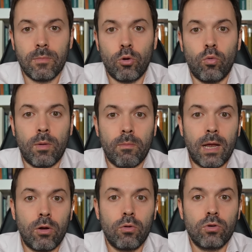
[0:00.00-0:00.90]
No en
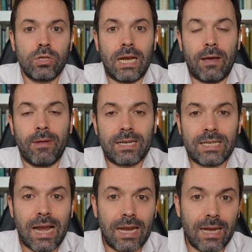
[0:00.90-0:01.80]
vano, si el
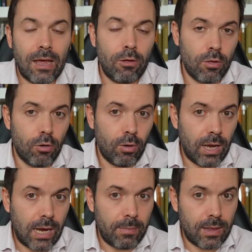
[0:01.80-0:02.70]
haberse alineado
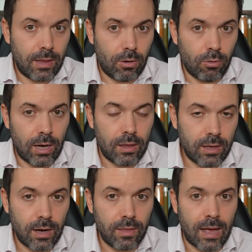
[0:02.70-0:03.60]
ideológicamente con la
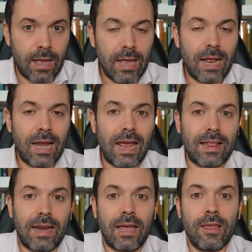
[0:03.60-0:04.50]
izquierda le ha
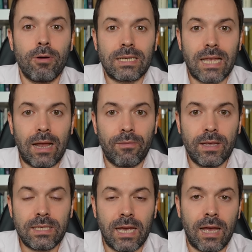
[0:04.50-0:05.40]
traído hasta la
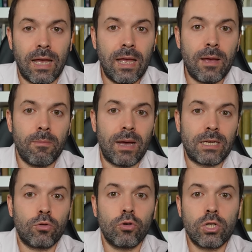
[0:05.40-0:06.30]
fecha
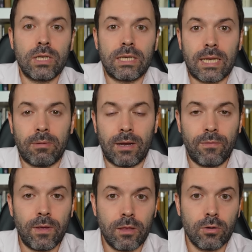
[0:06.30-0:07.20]
más costes que
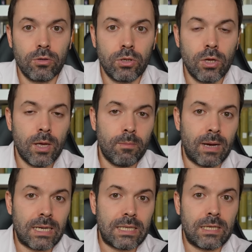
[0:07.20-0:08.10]
beneficios,
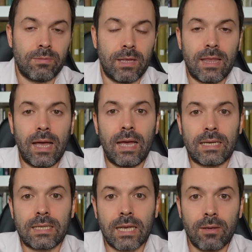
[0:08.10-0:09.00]
más
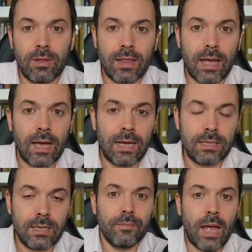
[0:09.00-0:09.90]
desventajas que
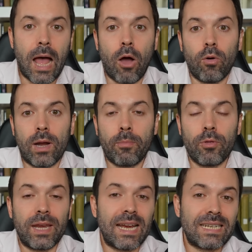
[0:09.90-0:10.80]
ventajas, ahora
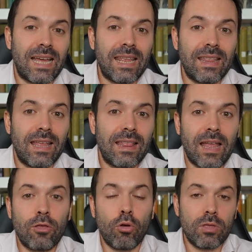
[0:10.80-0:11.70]
podría estar
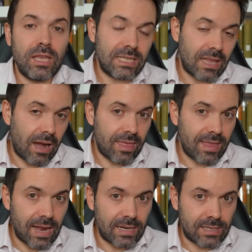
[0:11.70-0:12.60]
intentando
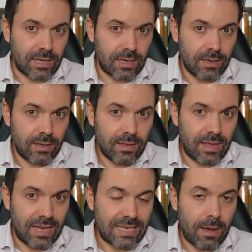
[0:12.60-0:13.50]
distanciarse
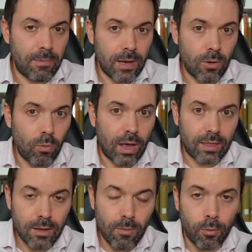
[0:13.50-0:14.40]
de esa
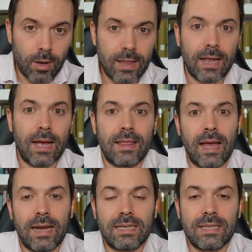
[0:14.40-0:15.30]
vinculación política
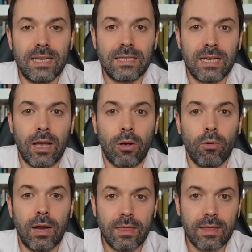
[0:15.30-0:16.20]
tan estrecha
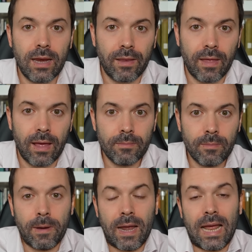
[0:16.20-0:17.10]
con la izquierda
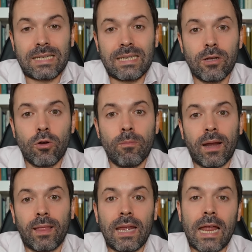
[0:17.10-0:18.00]
para así
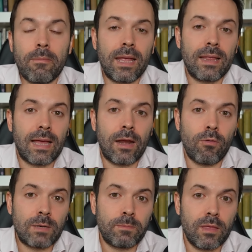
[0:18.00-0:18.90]
convertir a Meta en
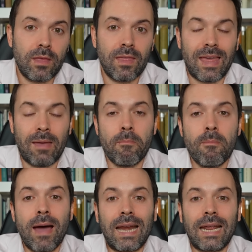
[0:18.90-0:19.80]
una especie de
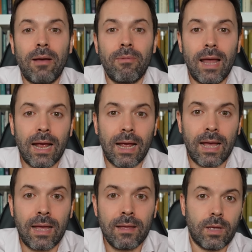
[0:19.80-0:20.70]
marca
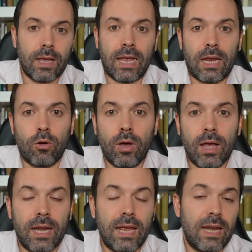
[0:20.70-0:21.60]
blanca que no
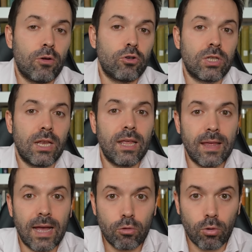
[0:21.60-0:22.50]
genere
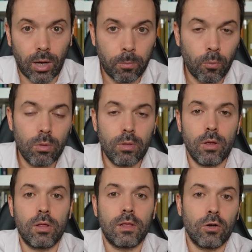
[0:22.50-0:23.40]
hostilidad o
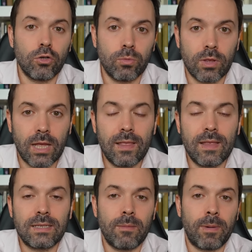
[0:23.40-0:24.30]
repudio entre los
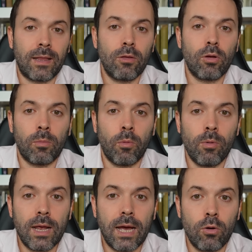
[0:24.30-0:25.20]
votantes del Partido
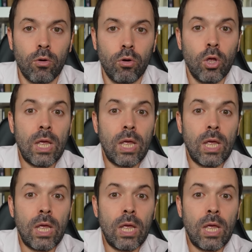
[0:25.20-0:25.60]
Republicano,